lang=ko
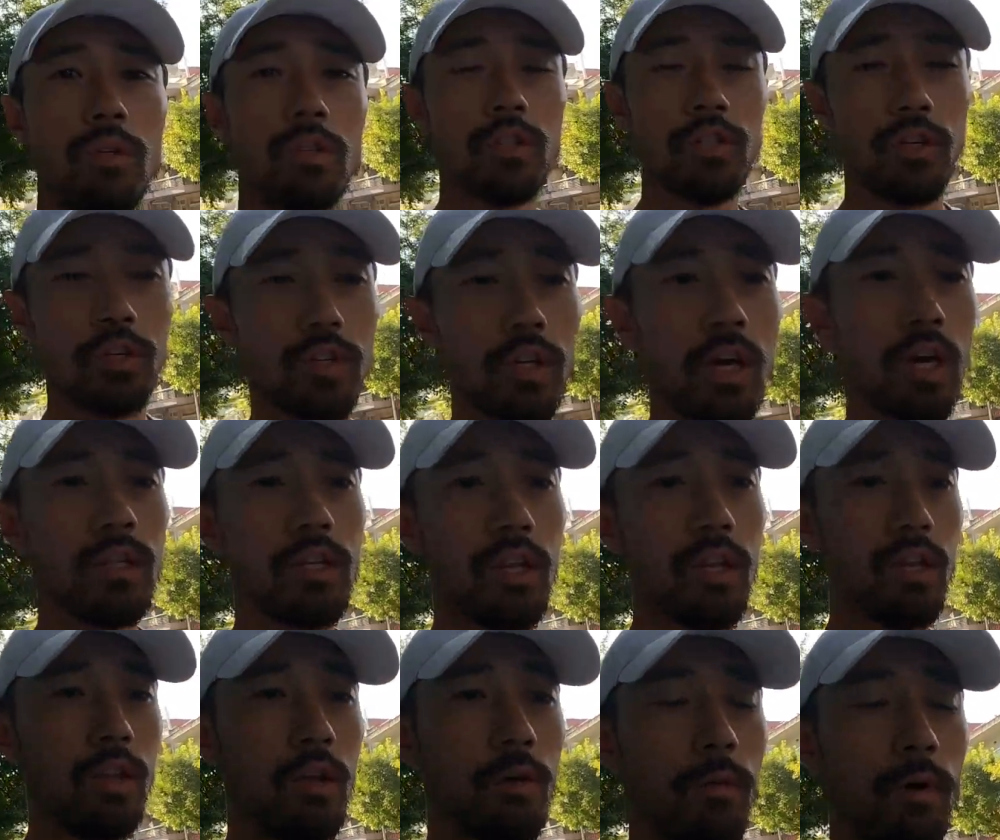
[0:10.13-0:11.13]
오늘 저녁에
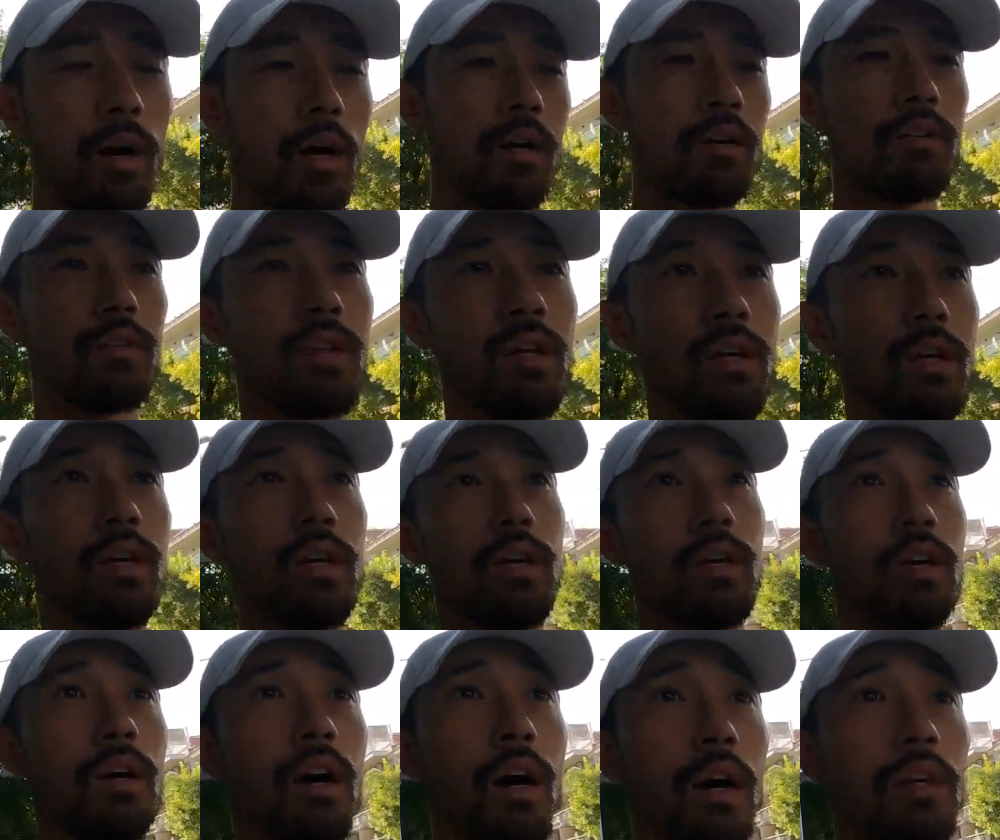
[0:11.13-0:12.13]
안테네 넘어갈 건데
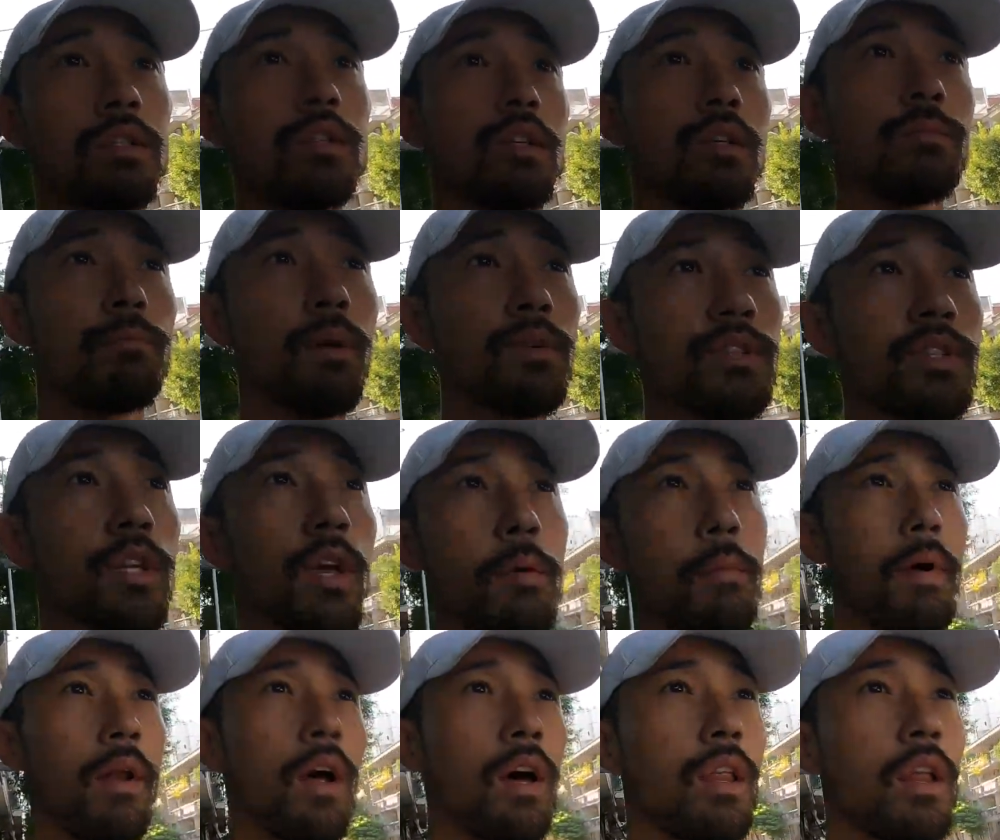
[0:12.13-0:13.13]
아직 버스
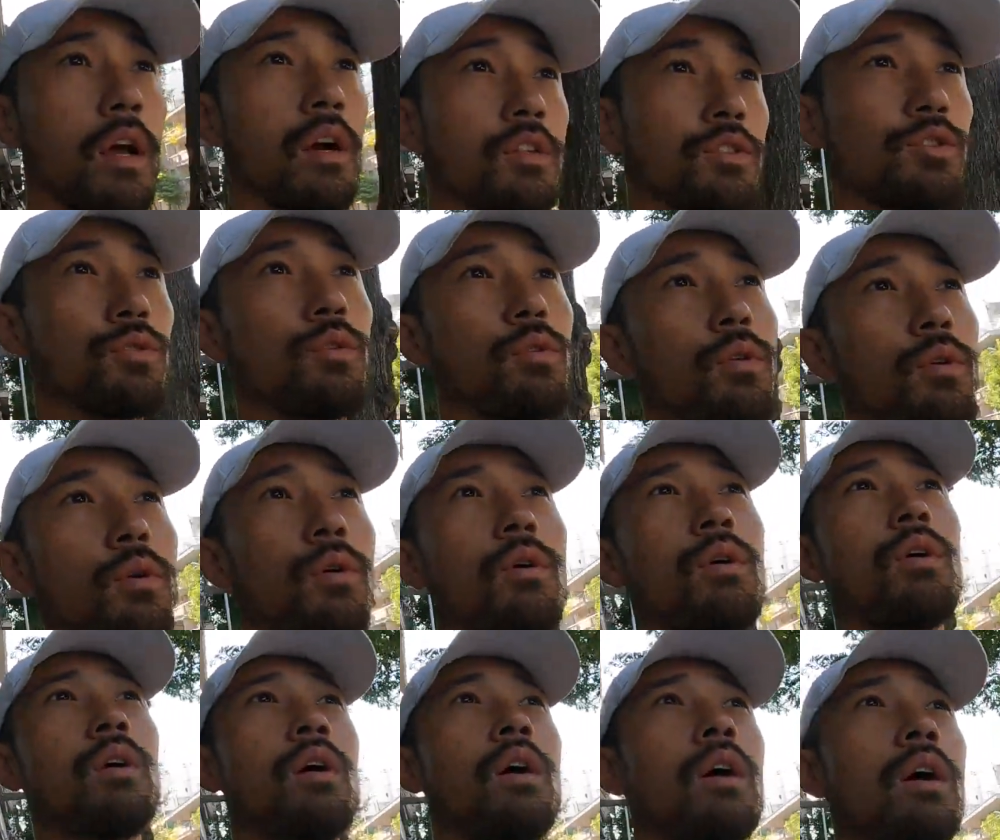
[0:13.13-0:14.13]
예매를 안 해가지고
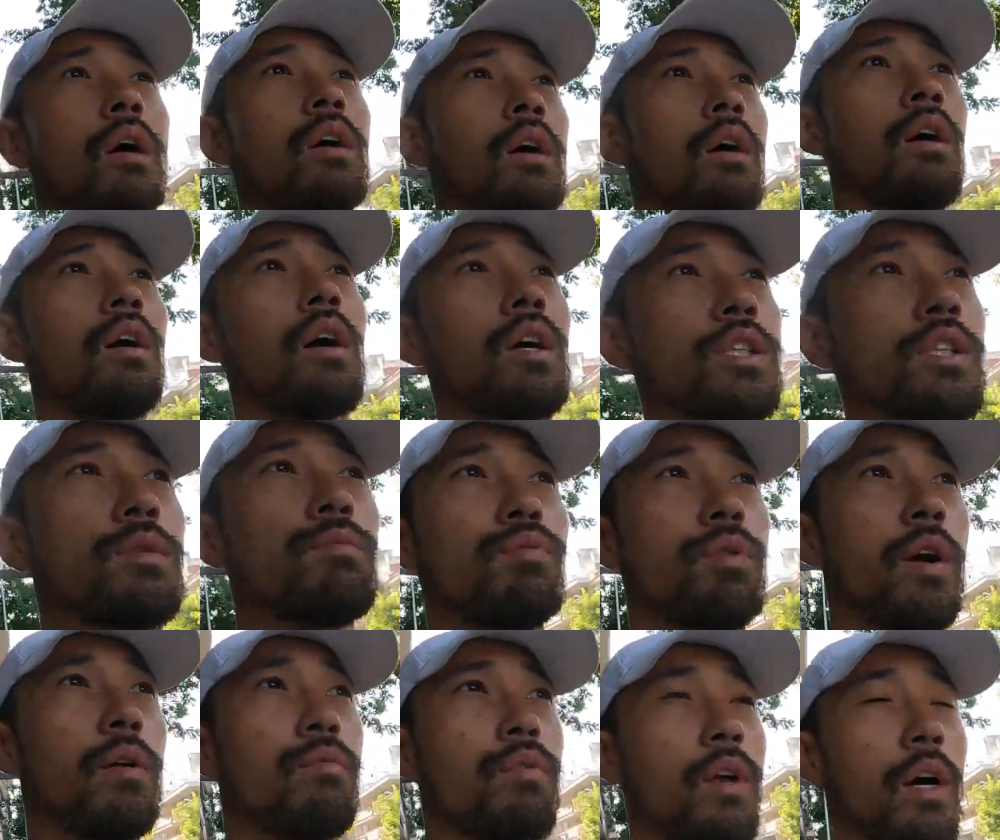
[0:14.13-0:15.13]
아 지금
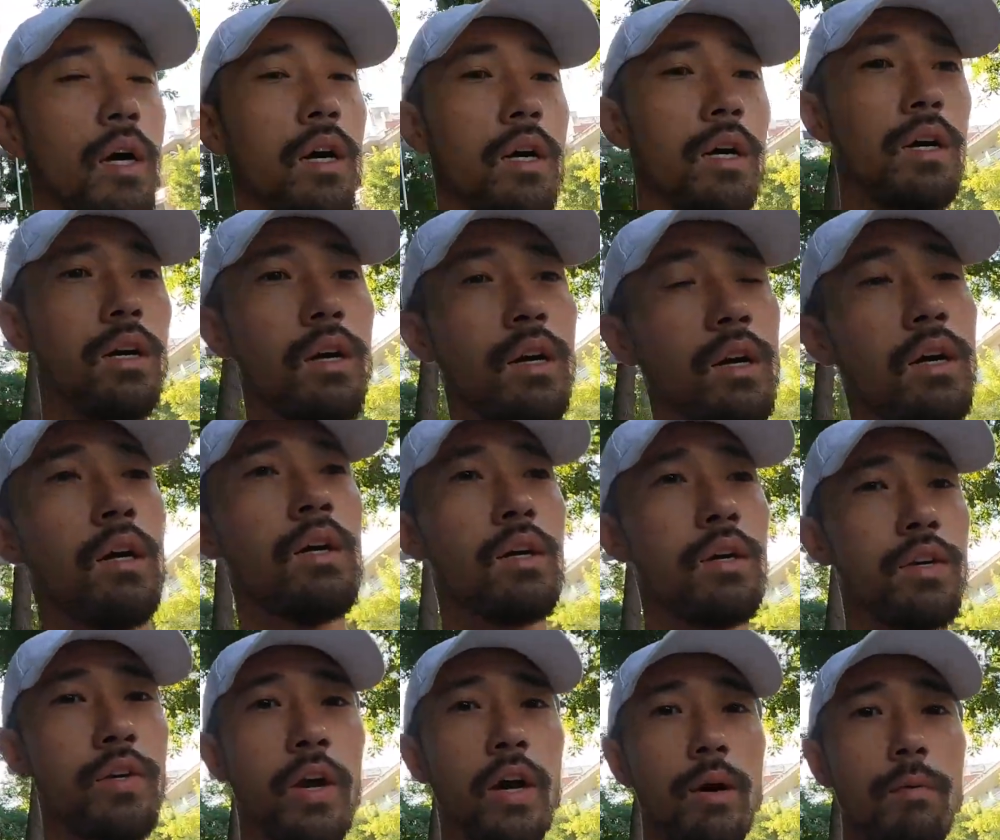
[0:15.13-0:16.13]
부랴부랴
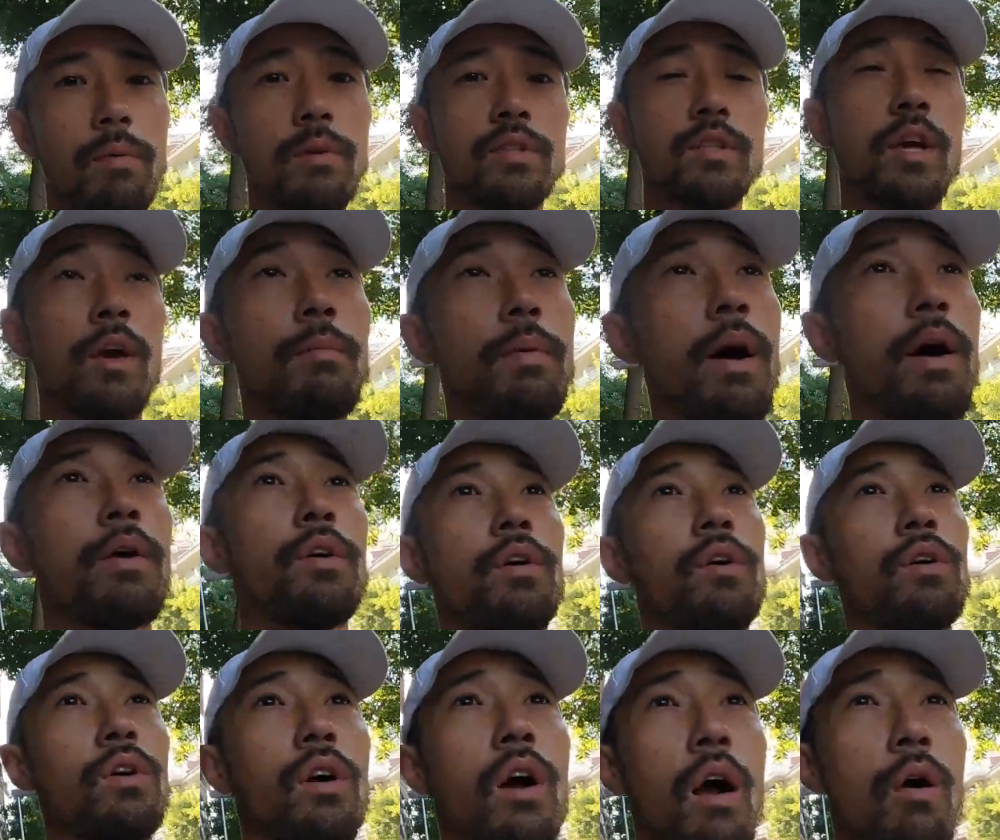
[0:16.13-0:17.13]
야간버스
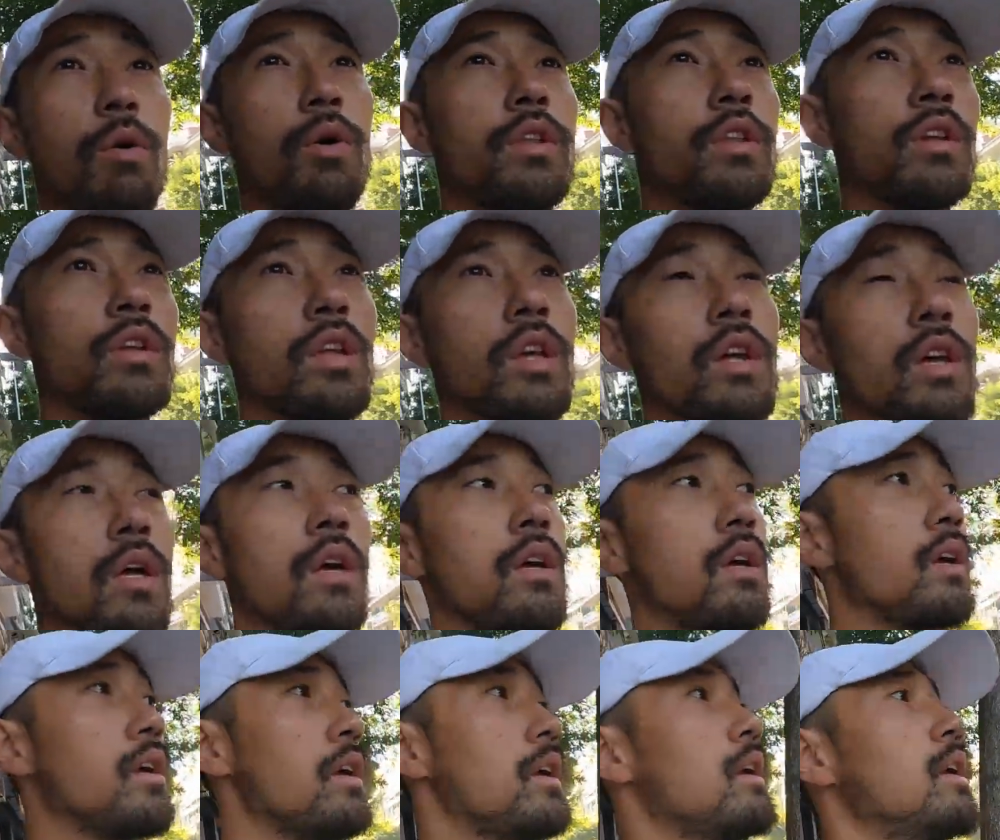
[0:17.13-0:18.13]
예매하러 가고 있는데
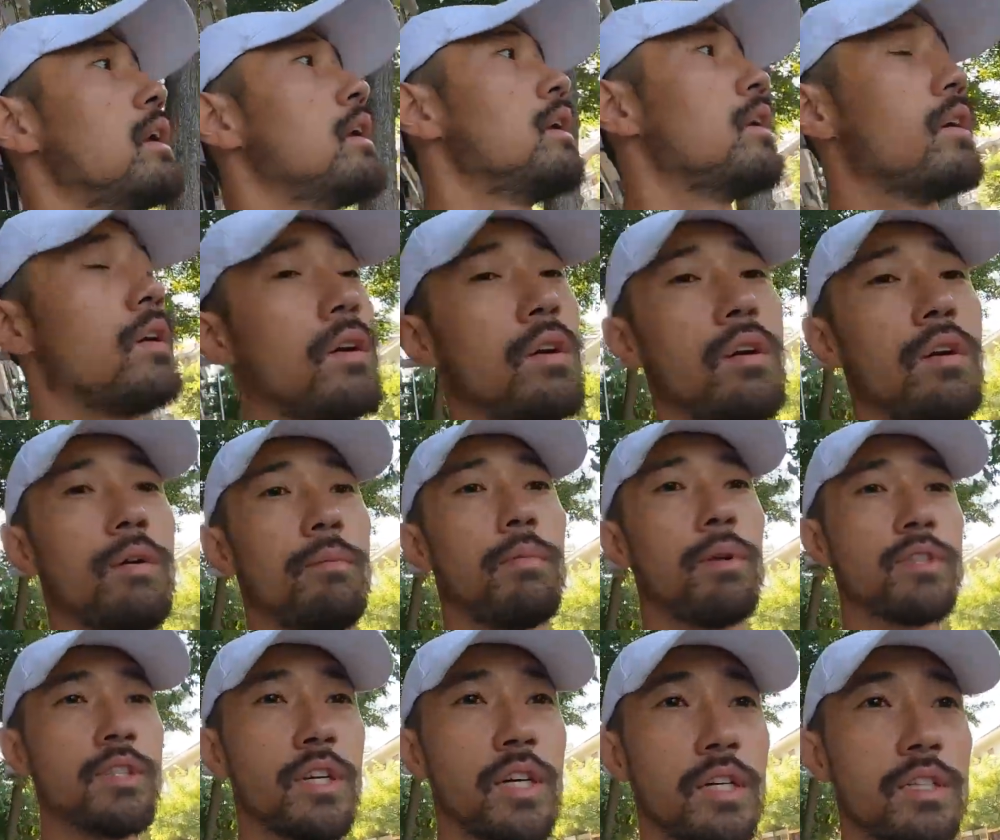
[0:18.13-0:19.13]

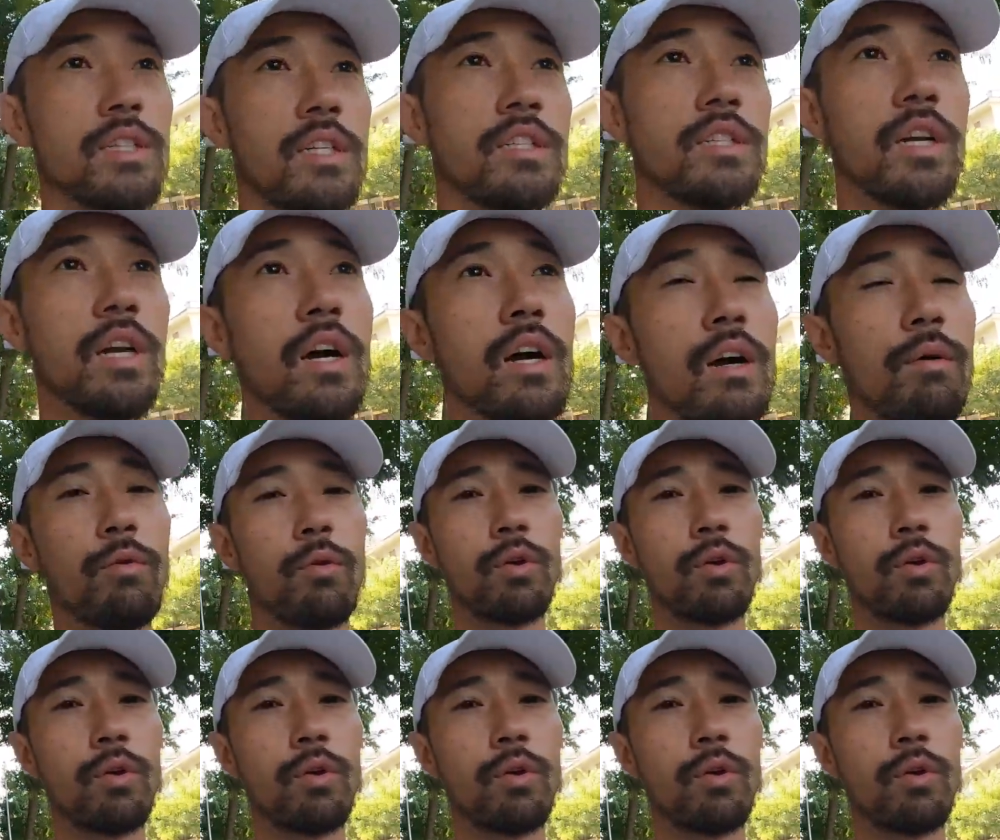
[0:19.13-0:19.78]
버스 티켓이 있을란가